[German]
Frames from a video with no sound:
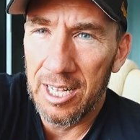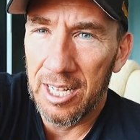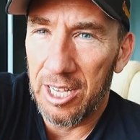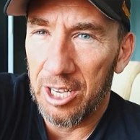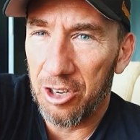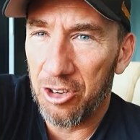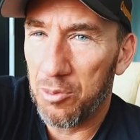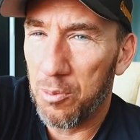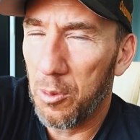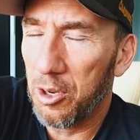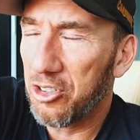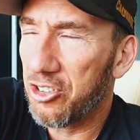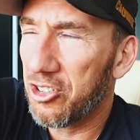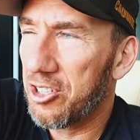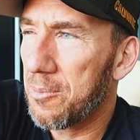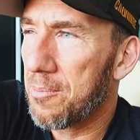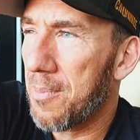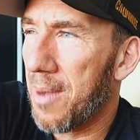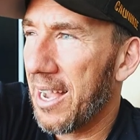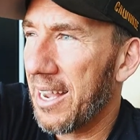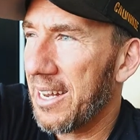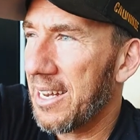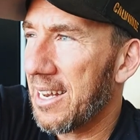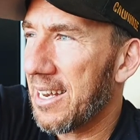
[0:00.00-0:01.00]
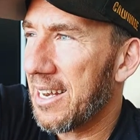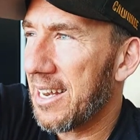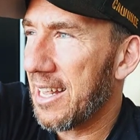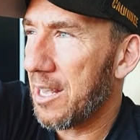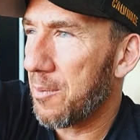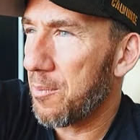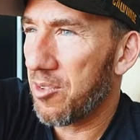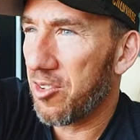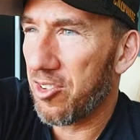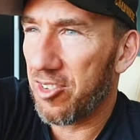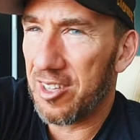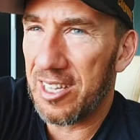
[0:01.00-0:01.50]
Ich möchte meinen
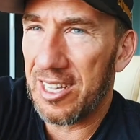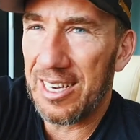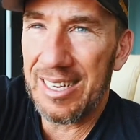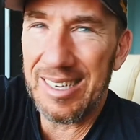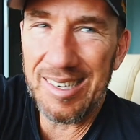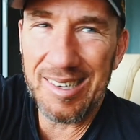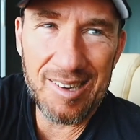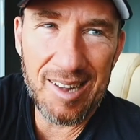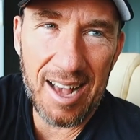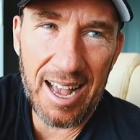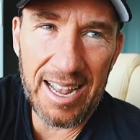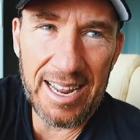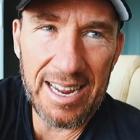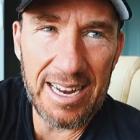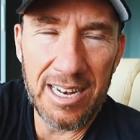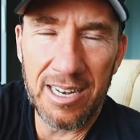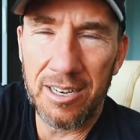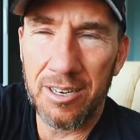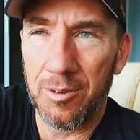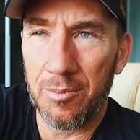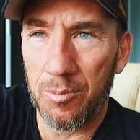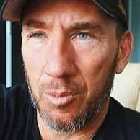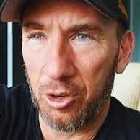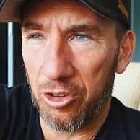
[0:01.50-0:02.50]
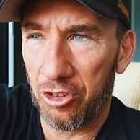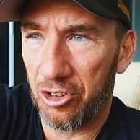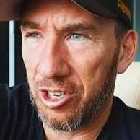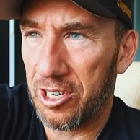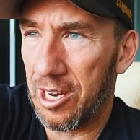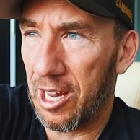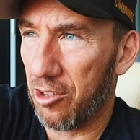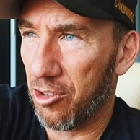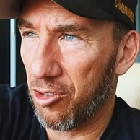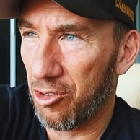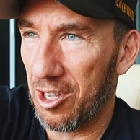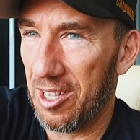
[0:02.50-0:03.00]
Lebensstil teilen, möchte
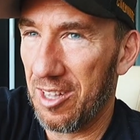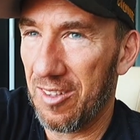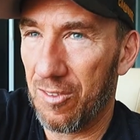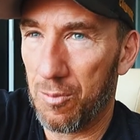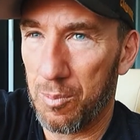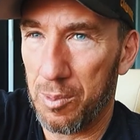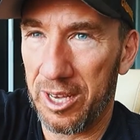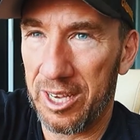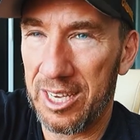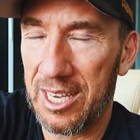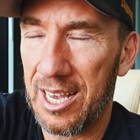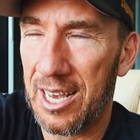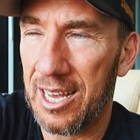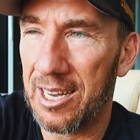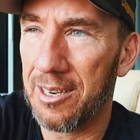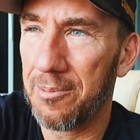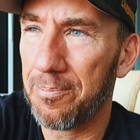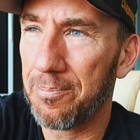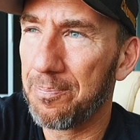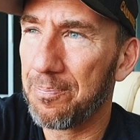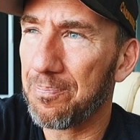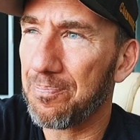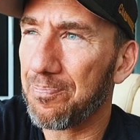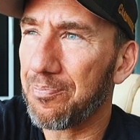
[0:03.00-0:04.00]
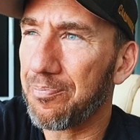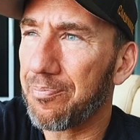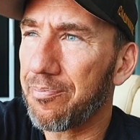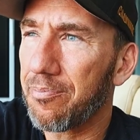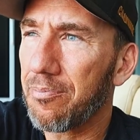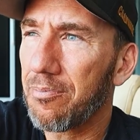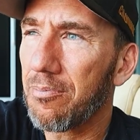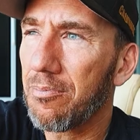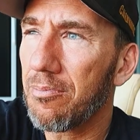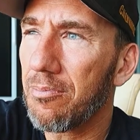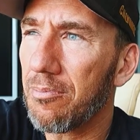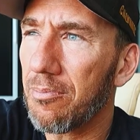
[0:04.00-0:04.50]
dazu inspirieren,
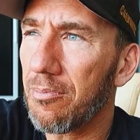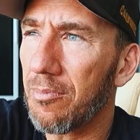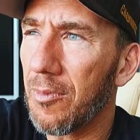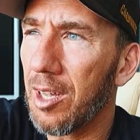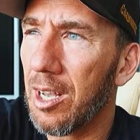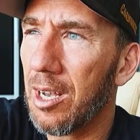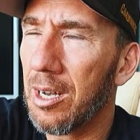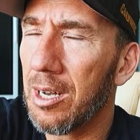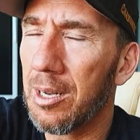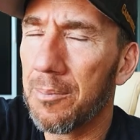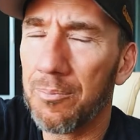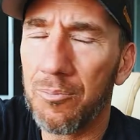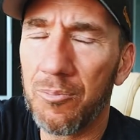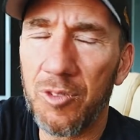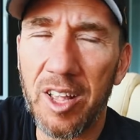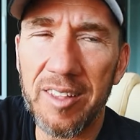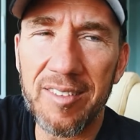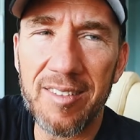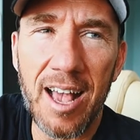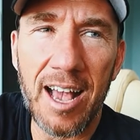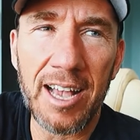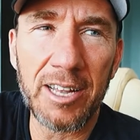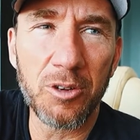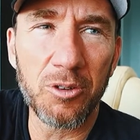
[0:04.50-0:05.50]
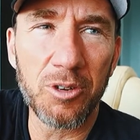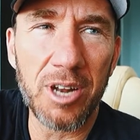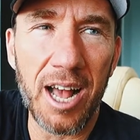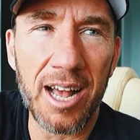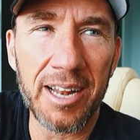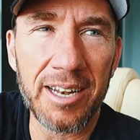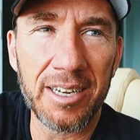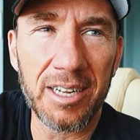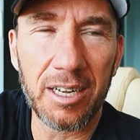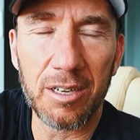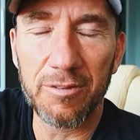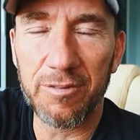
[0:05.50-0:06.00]
ähm, das ein oder
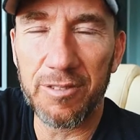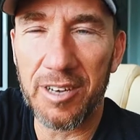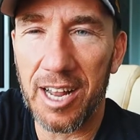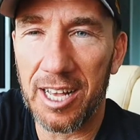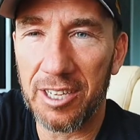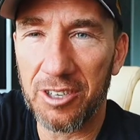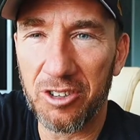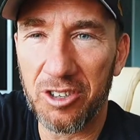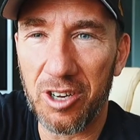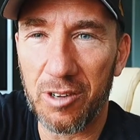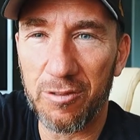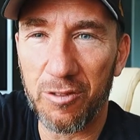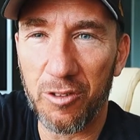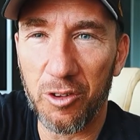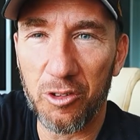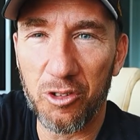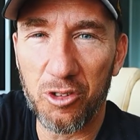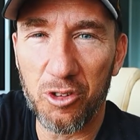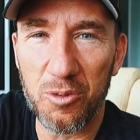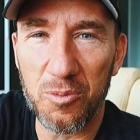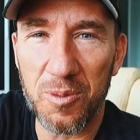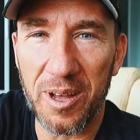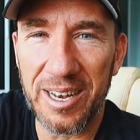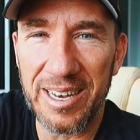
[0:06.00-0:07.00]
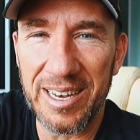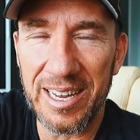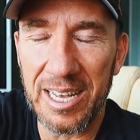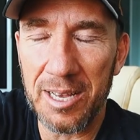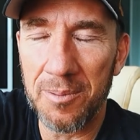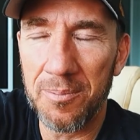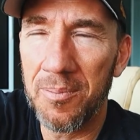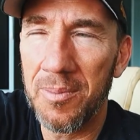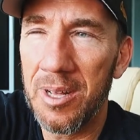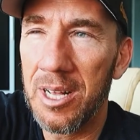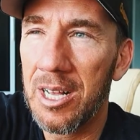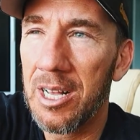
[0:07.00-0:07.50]
andere vielleicht davon zu
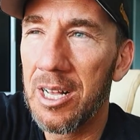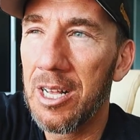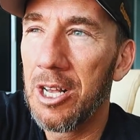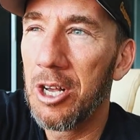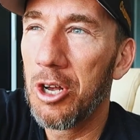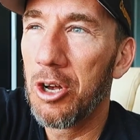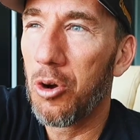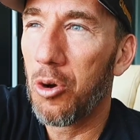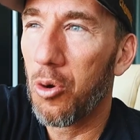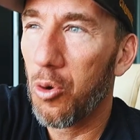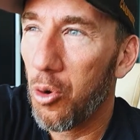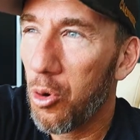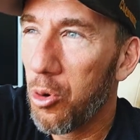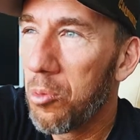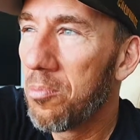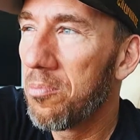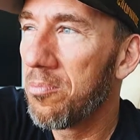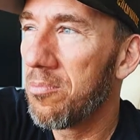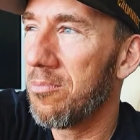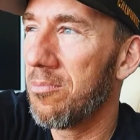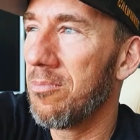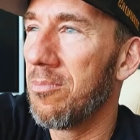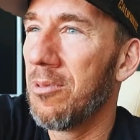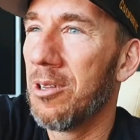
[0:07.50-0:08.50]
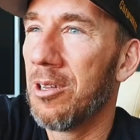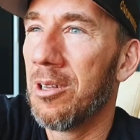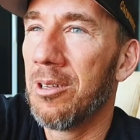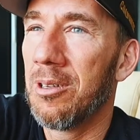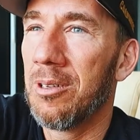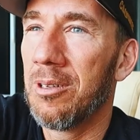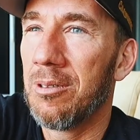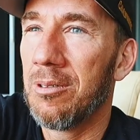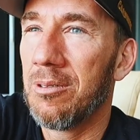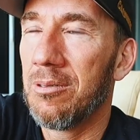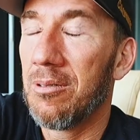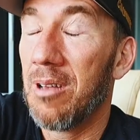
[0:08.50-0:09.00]
übernehmen, um
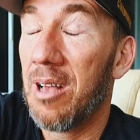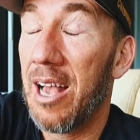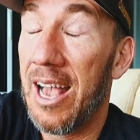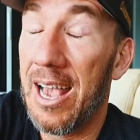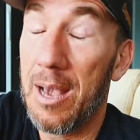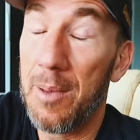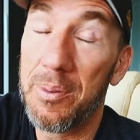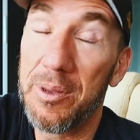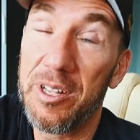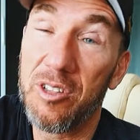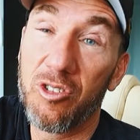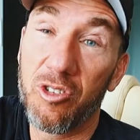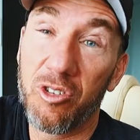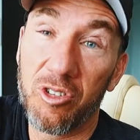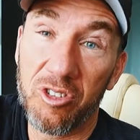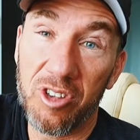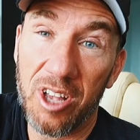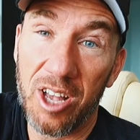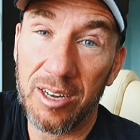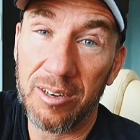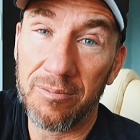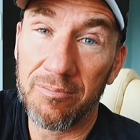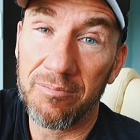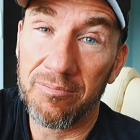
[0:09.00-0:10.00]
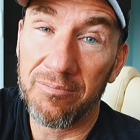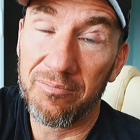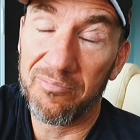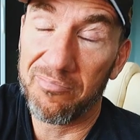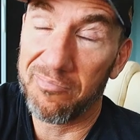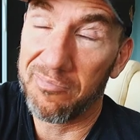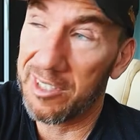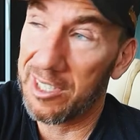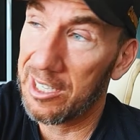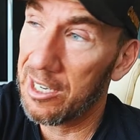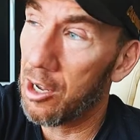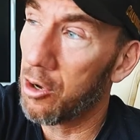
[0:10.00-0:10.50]
happy zu sein.
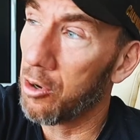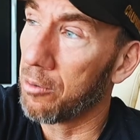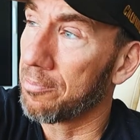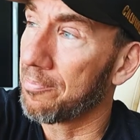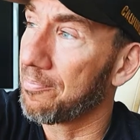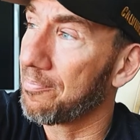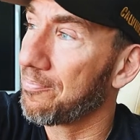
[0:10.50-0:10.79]
Genau.